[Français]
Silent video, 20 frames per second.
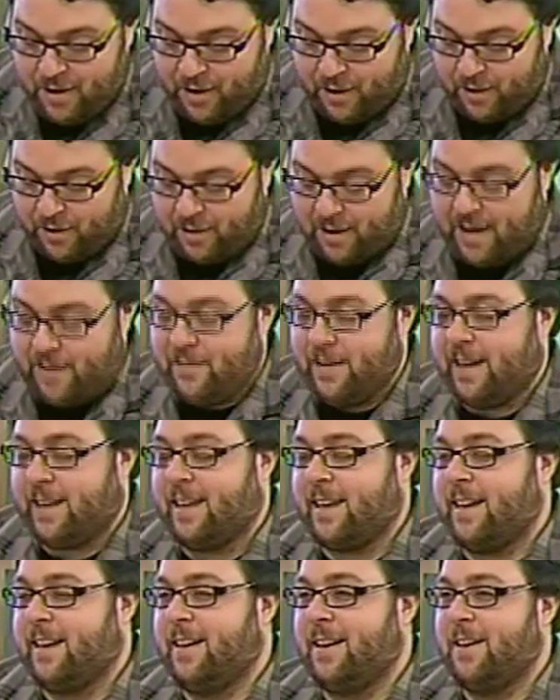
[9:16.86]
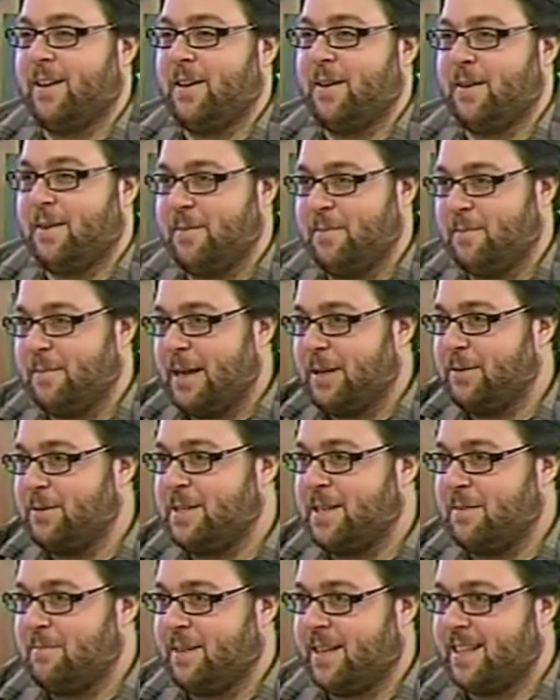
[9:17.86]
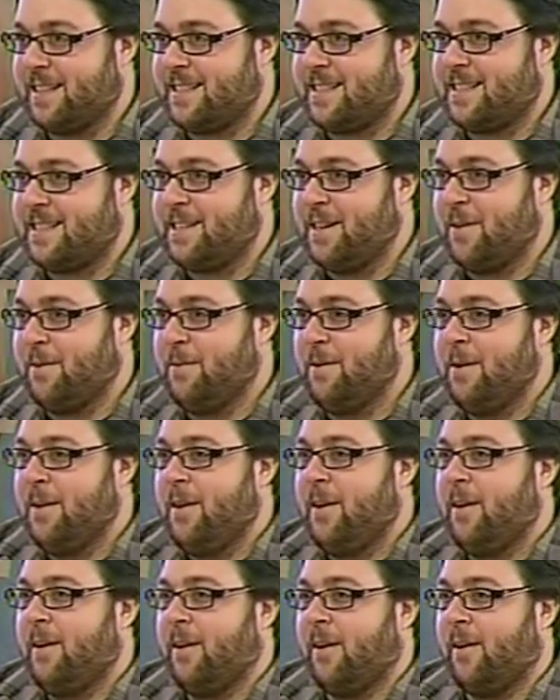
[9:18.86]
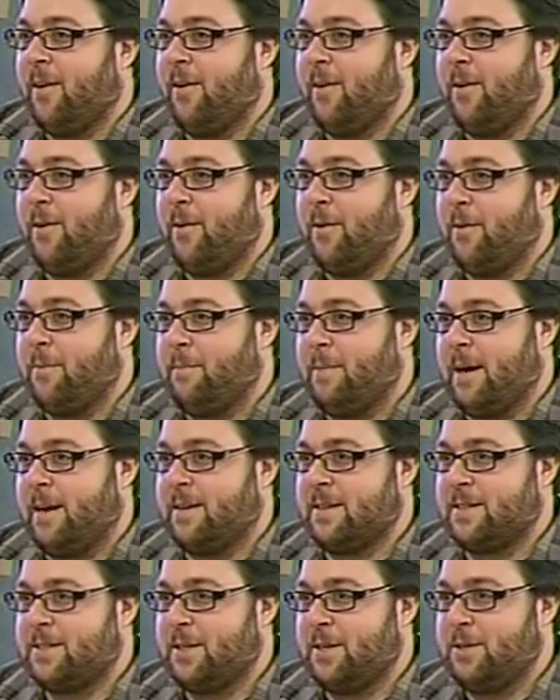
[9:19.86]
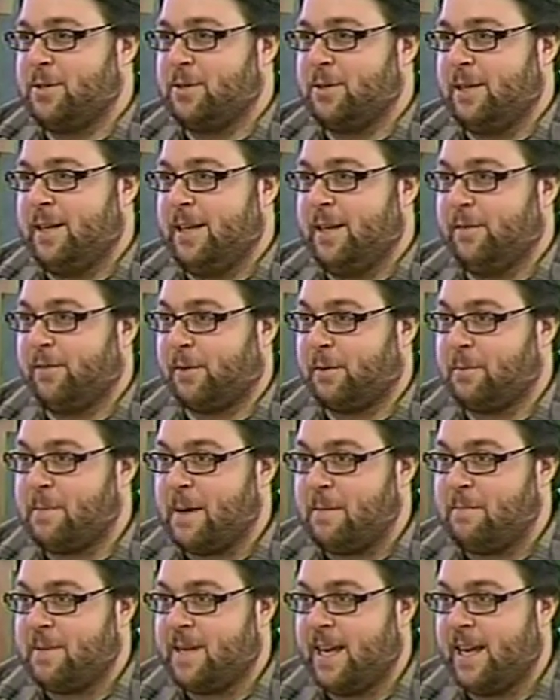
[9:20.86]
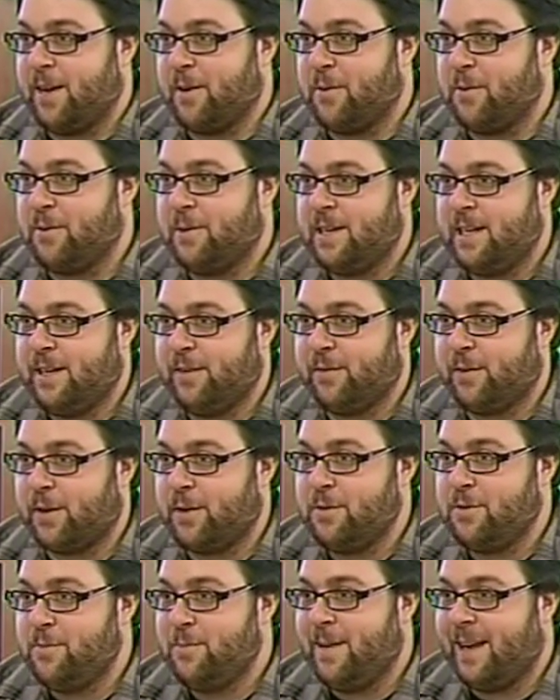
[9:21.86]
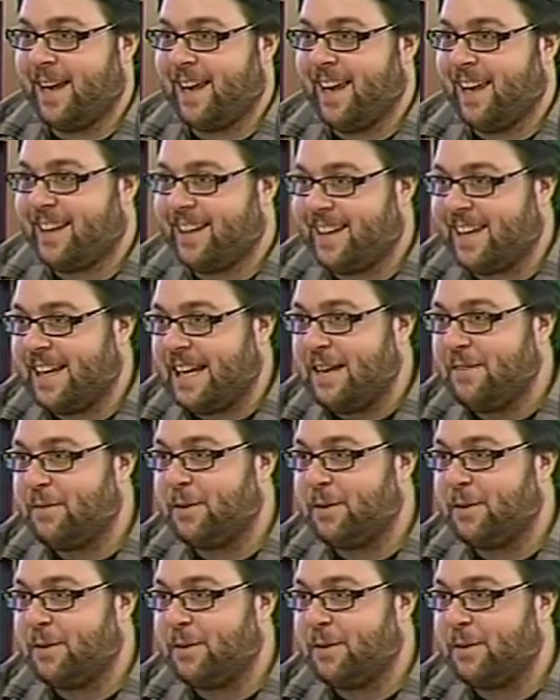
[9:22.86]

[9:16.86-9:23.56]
avec euh, ma deuxième question, on passe du livre papier au livre numérique. Quelle est